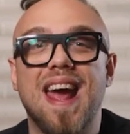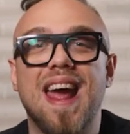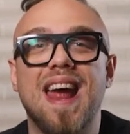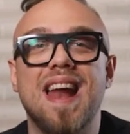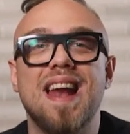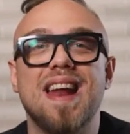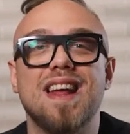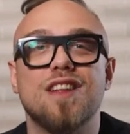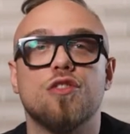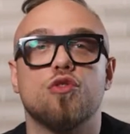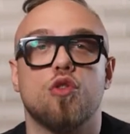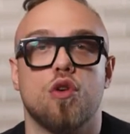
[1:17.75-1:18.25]

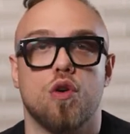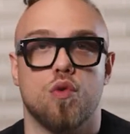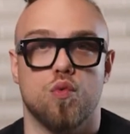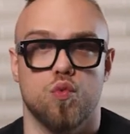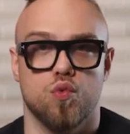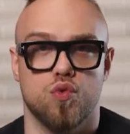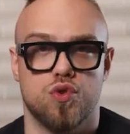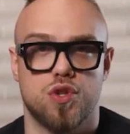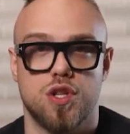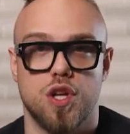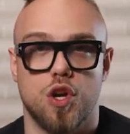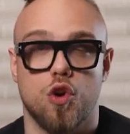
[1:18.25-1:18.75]

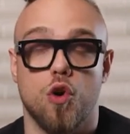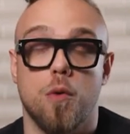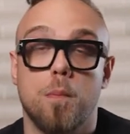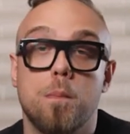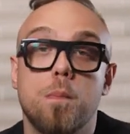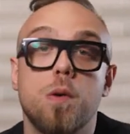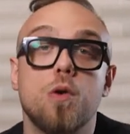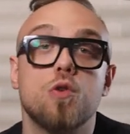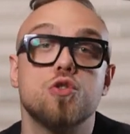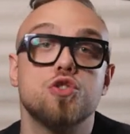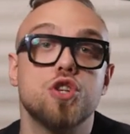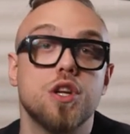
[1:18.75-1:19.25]
elettroacustico
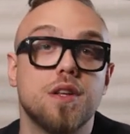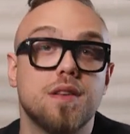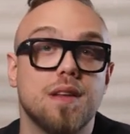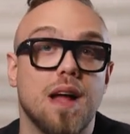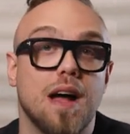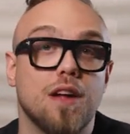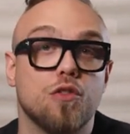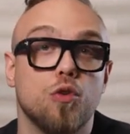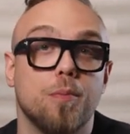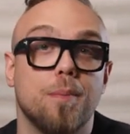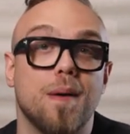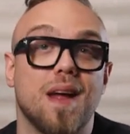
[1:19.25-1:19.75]

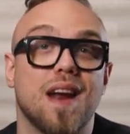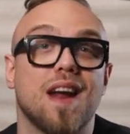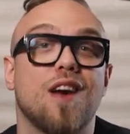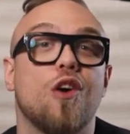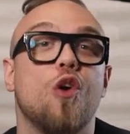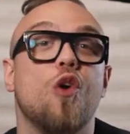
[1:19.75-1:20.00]
progettato per